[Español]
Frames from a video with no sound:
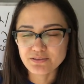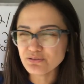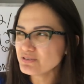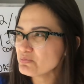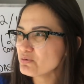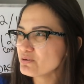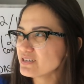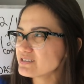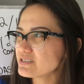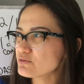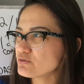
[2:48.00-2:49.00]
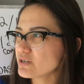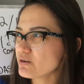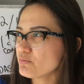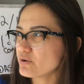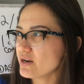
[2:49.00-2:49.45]
no sé por qué se escucha
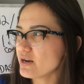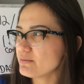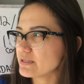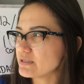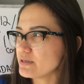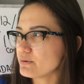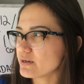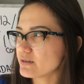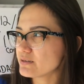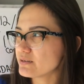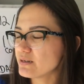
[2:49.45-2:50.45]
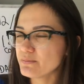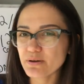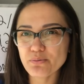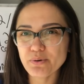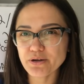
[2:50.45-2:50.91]
como una lavativa.
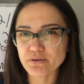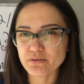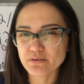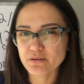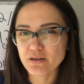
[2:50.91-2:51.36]
Pero bueno,